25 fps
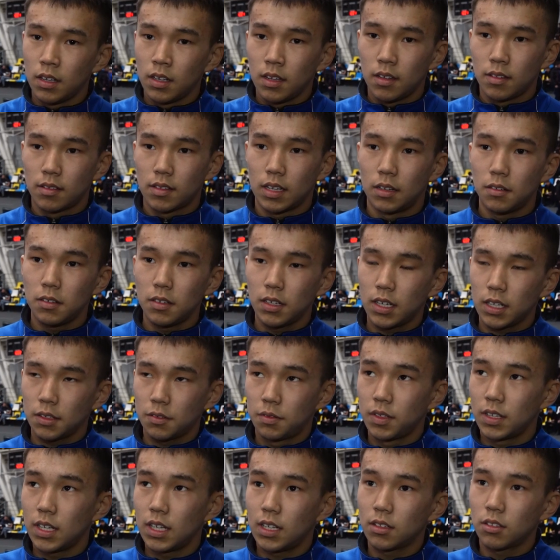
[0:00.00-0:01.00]
Чимит Хангай
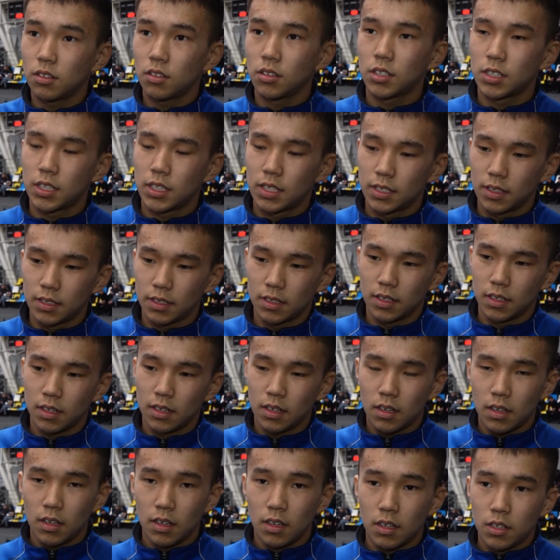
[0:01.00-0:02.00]
представляет село
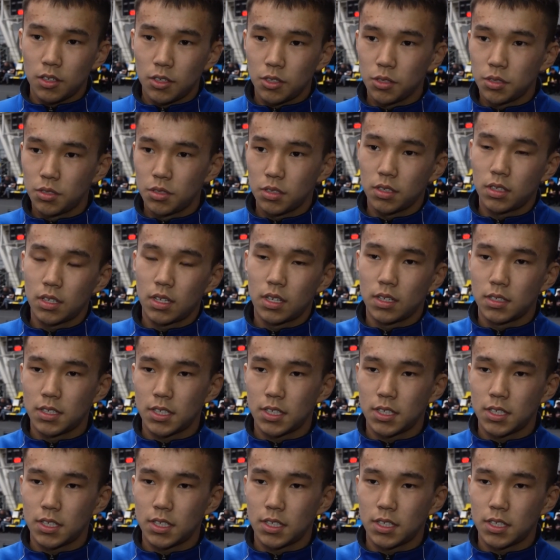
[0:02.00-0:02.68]
Эрзин. Он стал